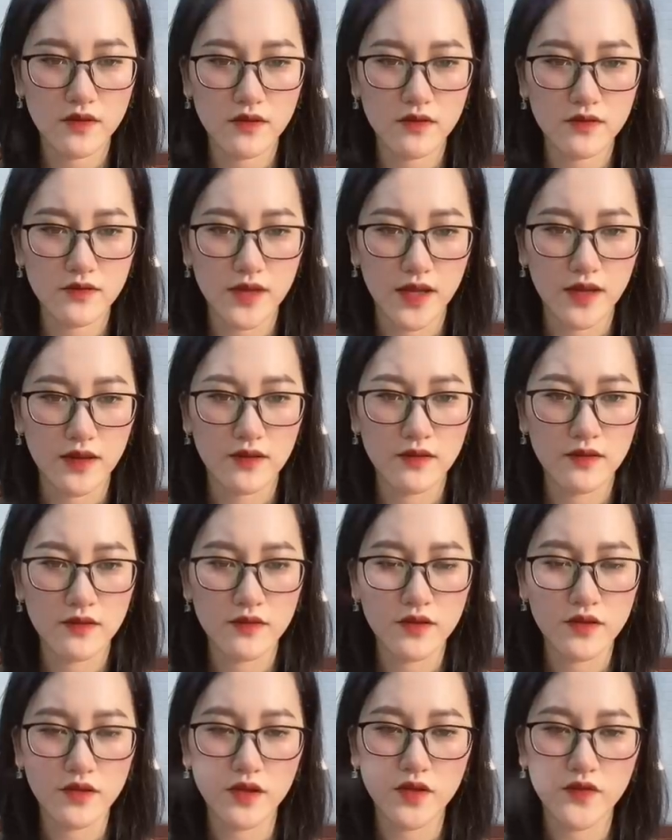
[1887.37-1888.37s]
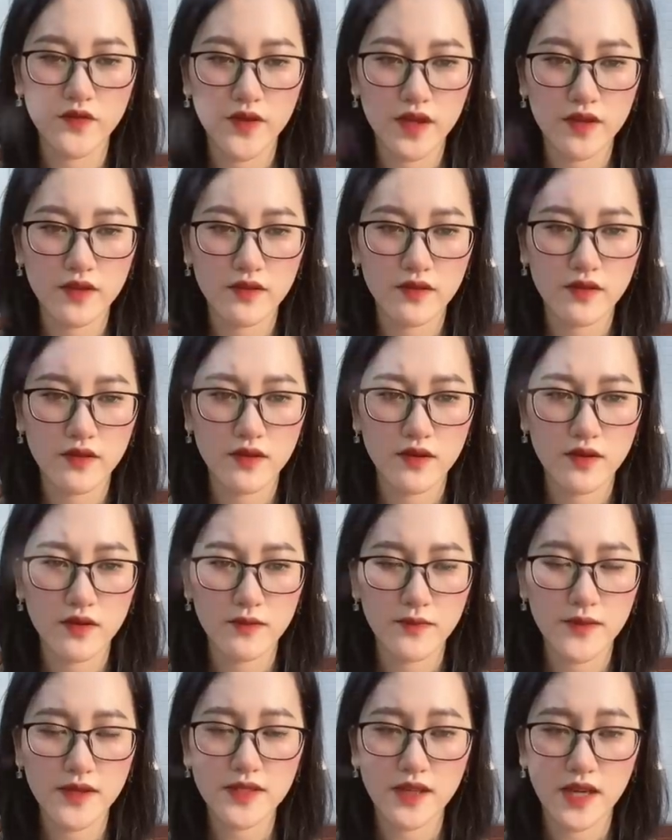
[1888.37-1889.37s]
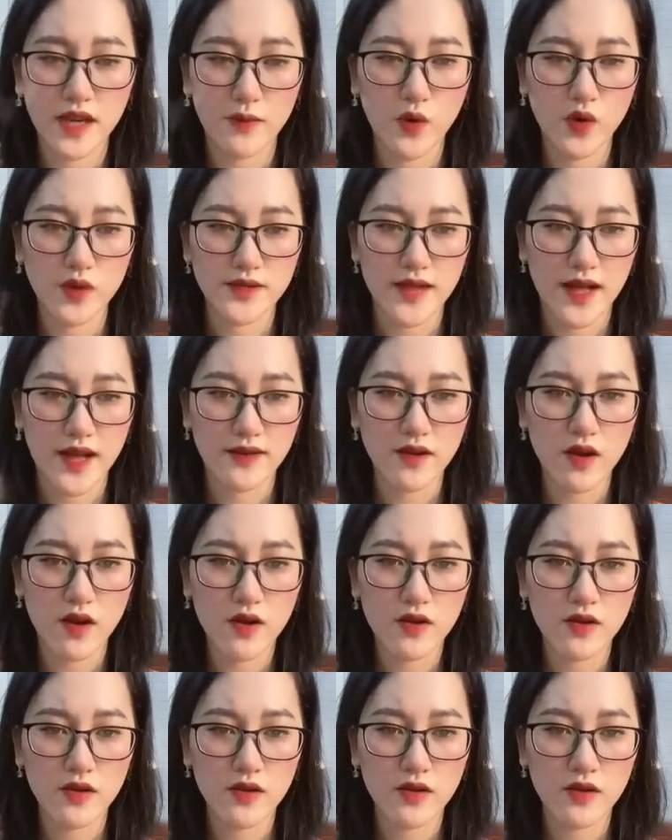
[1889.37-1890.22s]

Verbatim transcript: Này từ ngưng viên Bây giờ là buổi sáng đó